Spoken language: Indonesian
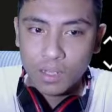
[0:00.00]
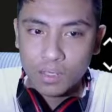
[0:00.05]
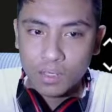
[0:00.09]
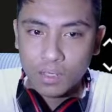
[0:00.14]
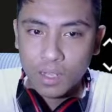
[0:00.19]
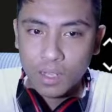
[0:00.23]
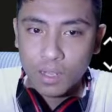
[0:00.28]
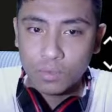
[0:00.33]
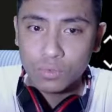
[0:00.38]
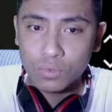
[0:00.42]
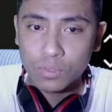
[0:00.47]

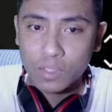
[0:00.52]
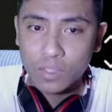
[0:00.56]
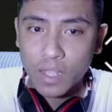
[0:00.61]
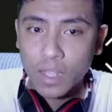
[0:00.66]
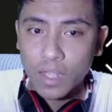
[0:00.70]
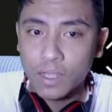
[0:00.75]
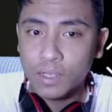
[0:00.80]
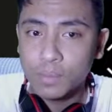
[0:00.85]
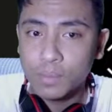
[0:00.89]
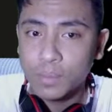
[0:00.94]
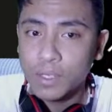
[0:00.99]
nah
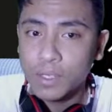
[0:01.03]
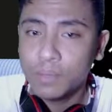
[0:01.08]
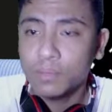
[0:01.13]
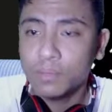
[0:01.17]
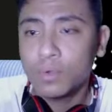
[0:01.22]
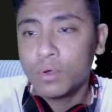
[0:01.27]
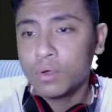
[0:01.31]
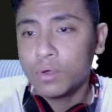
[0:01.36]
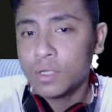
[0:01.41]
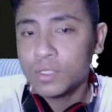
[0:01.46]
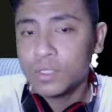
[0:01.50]
Uta ini paling
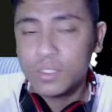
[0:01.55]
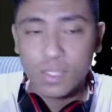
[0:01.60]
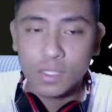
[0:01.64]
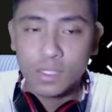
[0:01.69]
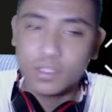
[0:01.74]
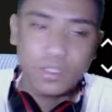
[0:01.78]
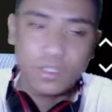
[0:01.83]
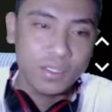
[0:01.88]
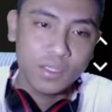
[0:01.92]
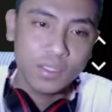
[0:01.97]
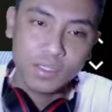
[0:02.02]
broken sih
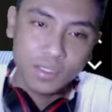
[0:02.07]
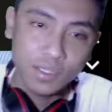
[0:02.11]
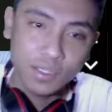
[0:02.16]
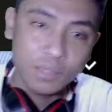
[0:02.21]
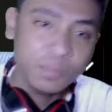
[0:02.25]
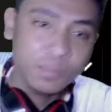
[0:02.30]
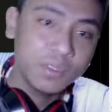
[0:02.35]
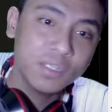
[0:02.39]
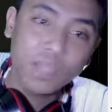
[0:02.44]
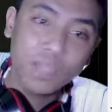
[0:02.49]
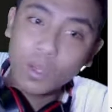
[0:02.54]
asli ini
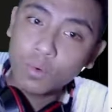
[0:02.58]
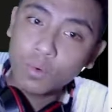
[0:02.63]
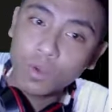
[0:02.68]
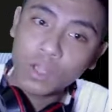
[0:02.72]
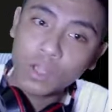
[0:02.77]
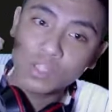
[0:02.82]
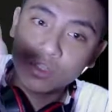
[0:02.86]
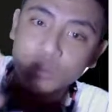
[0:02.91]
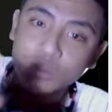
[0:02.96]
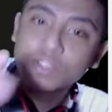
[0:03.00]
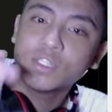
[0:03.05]
bisa
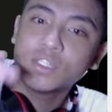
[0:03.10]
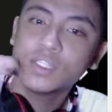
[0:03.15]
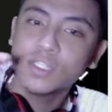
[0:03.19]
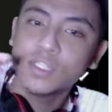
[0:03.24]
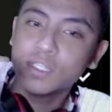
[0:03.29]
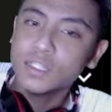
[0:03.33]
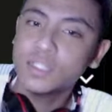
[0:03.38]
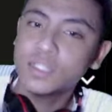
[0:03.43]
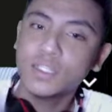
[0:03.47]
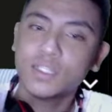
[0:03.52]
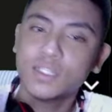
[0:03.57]
one shot
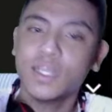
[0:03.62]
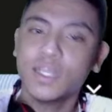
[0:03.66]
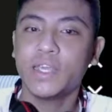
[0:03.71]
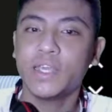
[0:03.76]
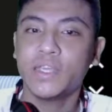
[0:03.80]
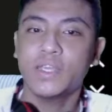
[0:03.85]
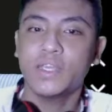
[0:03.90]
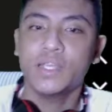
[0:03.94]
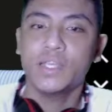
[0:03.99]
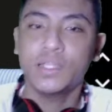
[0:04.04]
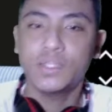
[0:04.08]
si
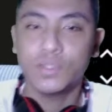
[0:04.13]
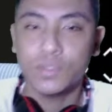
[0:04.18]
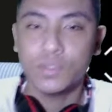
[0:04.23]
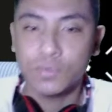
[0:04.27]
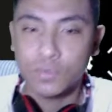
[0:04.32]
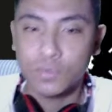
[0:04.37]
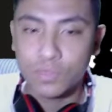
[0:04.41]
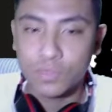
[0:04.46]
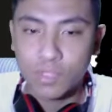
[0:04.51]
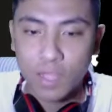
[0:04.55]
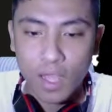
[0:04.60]
Jackie
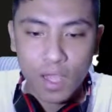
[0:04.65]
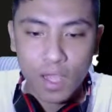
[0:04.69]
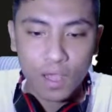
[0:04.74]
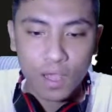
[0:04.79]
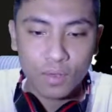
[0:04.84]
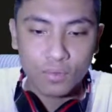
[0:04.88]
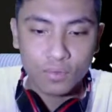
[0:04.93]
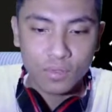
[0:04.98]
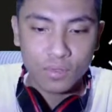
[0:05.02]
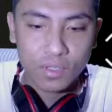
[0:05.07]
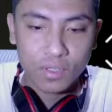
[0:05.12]
Uta
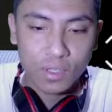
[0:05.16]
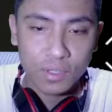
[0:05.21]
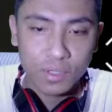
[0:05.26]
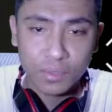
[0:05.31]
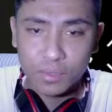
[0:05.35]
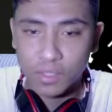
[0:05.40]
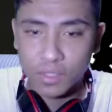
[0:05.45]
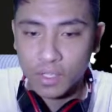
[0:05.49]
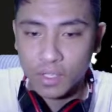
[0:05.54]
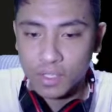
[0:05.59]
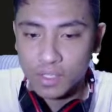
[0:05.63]

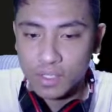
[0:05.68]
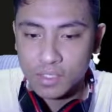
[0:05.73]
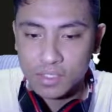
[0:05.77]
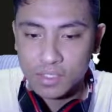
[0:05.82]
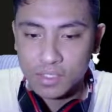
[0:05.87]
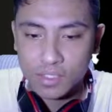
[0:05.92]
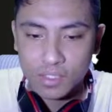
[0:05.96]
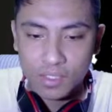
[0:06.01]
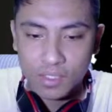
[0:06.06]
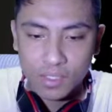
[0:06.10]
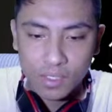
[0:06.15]
itu GG
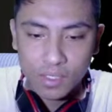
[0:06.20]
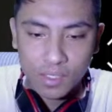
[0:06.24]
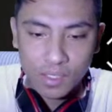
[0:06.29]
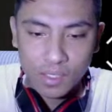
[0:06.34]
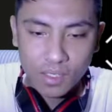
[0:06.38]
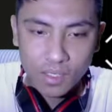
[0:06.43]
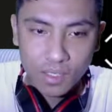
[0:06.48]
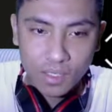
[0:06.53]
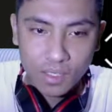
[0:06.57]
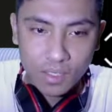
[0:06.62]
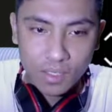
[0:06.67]
sih
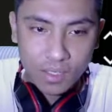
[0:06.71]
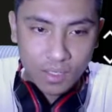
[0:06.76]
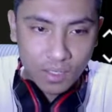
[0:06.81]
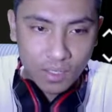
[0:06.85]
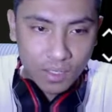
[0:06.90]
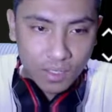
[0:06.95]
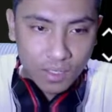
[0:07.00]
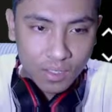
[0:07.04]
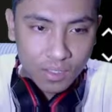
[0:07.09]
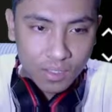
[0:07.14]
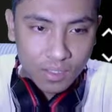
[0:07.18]

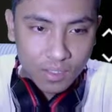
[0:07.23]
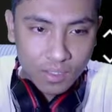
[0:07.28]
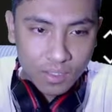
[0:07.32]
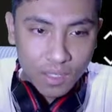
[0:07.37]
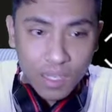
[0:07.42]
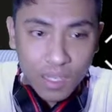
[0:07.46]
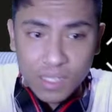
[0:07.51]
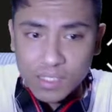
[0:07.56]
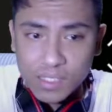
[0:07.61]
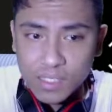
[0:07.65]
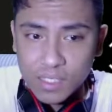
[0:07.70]

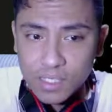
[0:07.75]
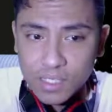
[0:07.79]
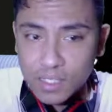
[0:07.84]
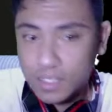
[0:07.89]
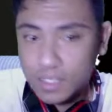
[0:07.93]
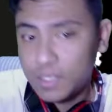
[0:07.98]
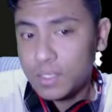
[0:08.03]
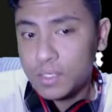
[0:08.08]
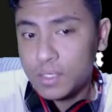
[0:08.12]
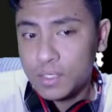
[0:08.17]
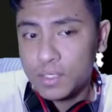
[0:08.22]
Nah
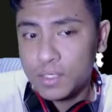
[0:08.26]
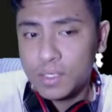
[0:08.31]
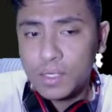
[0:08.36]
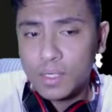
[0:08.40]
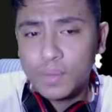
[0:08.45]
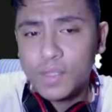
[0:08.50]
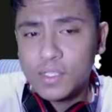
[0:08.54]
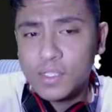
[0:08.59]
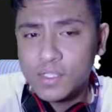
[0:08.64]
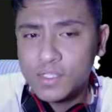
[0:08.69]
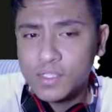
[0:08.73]
Siki ini
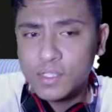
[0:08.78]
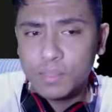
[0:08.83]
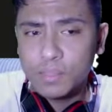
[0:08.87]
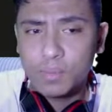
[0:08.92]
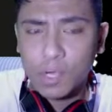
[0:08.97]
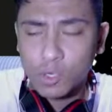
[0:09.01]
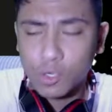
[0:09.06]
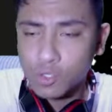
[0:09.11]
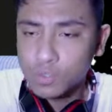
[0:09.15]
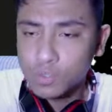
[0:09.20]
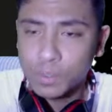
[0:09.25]
aslinya
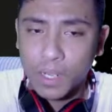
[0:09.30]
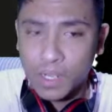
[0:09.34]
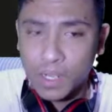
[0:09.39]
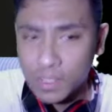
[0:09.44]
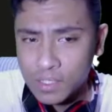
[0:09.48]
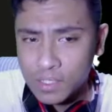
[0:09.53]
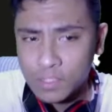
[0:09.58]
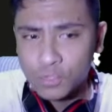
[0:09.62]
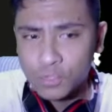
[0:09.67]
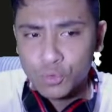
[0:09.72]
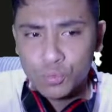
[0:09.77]
bagus
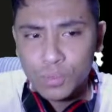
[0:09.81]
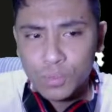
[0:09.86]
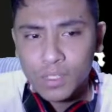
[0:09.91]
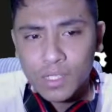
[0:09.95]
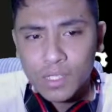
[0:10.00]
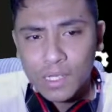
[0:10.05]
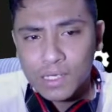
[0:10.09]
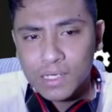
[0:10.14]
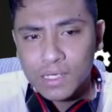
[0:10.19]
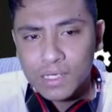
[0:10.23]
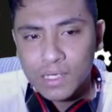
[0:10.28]
banget, cuman
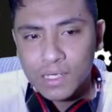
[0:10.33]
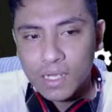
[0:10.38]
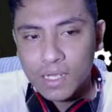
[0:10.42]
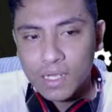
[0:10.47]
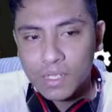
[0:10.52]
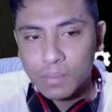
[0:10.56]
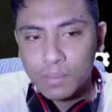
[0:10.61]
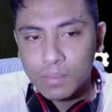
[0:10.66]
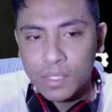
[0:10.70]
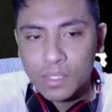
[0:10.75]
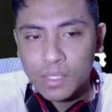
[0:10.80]
karena dia
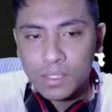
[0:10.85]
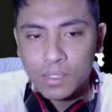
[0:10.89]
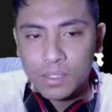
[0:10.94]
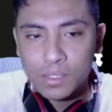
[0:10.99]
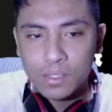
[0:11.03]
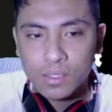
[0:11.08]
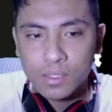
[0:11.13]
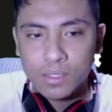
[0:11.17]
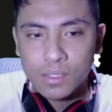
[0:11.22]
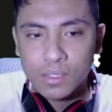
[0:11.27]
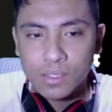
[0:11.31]

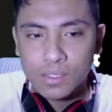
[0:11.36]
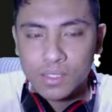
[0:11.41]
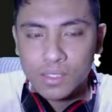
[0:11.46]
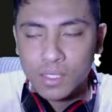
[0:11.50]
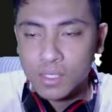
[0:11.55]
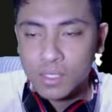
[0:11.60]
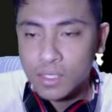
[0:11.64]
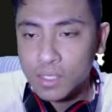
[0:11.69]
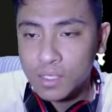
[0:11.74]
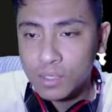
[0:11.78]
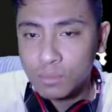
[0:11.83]
limited
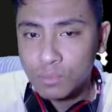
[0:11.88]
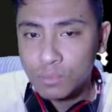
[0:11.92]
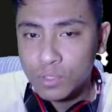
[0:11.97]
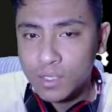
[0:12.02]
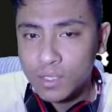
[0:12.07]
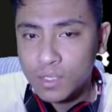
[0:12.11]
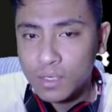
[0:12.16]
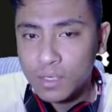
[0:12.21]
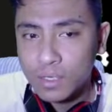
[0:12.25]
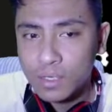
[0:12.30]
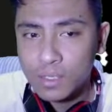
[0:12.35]
jadi
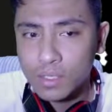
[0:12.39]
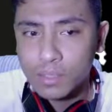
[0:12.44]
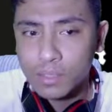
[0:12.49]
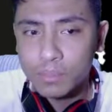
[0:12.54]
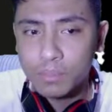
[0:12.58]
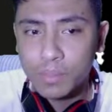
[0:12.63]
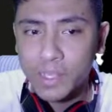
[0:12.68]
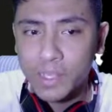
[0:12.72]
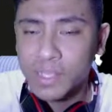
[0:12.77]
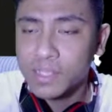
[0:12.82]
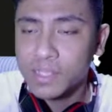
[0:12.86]
kemungkinan
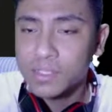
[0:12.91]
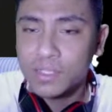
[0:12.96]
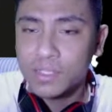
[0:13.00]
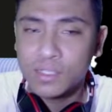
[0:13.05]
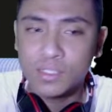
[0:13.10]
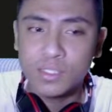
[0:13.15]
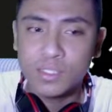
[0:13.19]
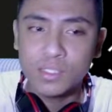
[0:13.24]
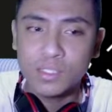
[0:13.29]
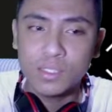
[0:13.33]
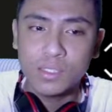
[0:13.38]
rebandnya
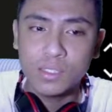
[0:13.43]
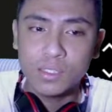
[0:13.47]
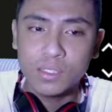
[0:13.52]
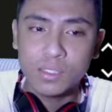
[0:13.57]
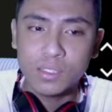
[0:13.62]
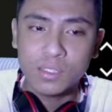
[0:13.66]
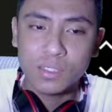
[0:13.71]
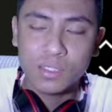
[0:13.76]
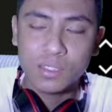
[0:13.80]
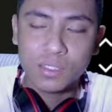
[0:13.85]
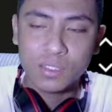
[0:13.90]

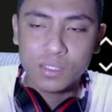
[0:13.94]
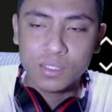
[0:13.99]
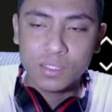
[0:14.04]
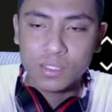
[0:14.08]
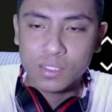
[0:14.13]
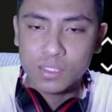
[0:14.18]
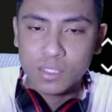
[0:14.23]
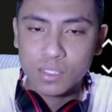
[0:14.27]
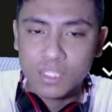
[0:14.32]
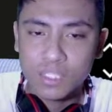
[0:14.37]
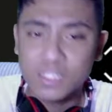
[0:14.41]
sih
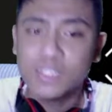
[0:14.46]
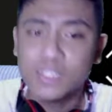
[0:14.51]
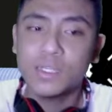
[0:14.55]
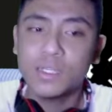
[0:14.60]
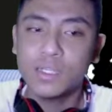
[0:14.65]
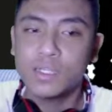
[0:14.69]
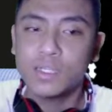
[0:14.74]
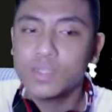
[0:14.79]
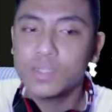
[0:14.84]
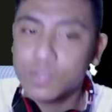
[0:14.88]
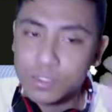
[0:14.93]

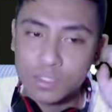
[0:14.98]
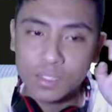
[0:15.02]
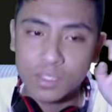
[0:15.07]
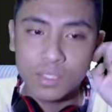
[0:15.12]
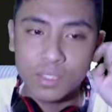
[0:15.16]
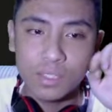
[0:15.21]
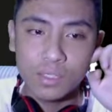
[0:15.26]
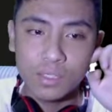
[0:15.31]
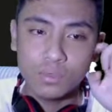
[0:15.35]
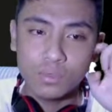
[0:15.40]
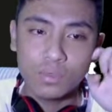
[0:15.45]
kecil ya cuy
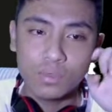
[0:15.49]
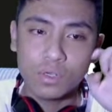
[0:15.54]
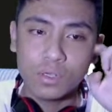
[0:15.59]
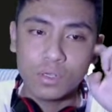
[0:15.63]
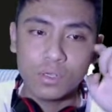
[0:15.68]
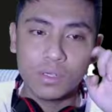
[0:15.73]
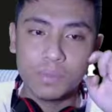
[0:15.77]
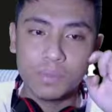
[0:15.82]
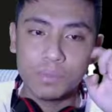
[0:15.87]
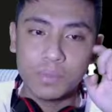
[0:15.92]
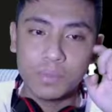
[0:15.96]
jadi untuk
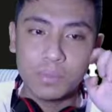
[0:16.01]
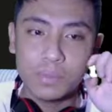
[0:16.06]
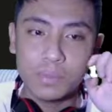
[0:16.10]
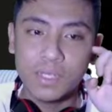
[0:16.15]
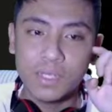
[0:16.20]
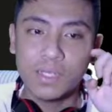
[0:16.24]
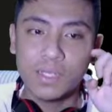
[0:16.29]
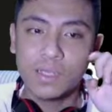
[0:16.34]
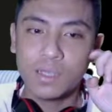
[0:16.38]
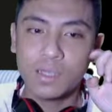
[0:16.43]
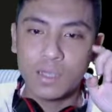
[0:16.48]

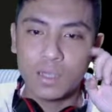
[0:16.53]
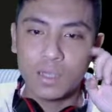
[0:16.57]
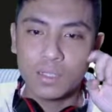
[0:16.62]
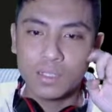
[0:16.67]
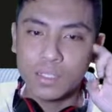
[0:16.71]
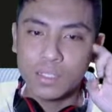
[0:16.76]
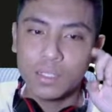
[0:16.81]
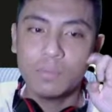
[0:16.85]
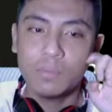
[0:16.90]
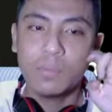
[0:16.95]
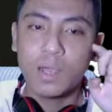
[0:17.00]

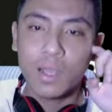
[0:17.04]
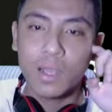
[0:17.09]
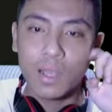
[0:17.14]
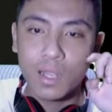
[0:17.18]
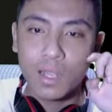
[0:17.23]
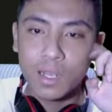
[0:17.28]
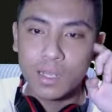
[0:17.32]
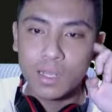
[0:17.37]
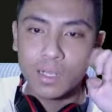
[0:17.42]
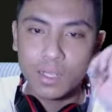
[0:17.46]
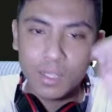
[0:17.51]
kepemilikannya
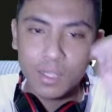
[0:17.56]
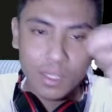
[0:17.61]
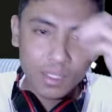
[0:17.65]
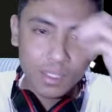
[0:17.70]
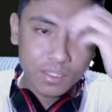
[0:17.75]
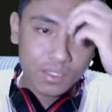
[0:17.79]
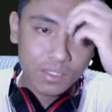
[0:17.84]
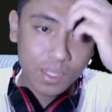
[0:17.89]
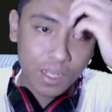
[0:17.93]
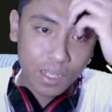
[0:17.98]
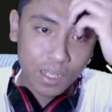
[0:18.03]
bakal
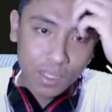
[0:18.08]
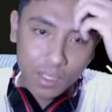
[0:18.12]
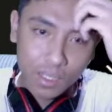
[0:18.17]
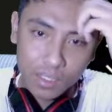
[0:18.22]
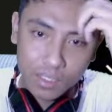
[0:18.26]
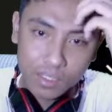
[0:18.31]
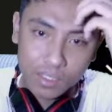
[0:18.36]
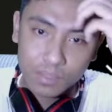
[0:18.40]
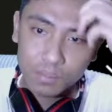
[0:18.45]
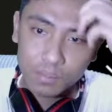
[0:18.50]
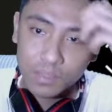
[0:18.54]
sangat
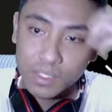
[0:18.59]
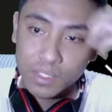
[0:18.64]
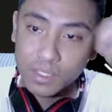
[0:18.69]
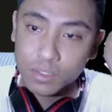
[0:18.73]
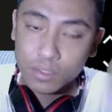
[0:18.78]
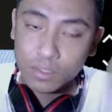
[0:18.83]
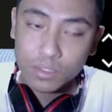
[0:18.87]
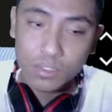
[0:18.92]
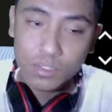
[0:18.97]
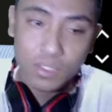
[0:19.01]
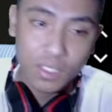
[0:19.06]

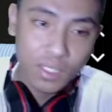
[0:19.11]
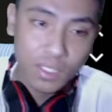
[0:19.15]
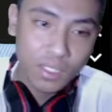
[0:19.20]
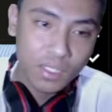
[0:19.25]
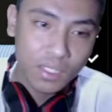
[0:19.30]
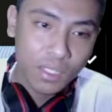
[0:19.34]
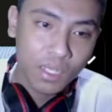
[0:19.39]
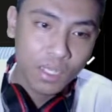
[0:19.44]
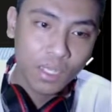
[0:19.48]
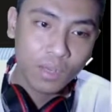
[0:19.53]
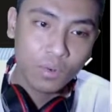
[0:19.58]
mitos di
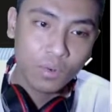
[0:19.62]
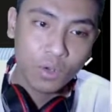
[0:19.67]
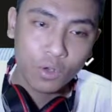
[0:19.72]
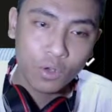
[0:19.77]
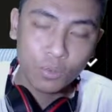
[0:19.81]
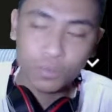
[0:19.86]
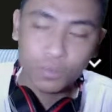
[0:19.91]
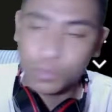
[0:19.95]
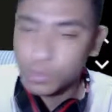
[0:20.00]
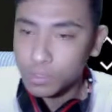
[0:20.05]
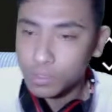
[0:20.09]
liga ya
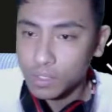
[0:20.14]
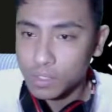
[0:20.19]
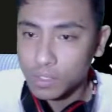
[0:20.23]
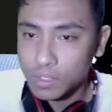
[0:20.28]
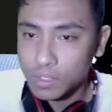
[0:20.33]
walaupun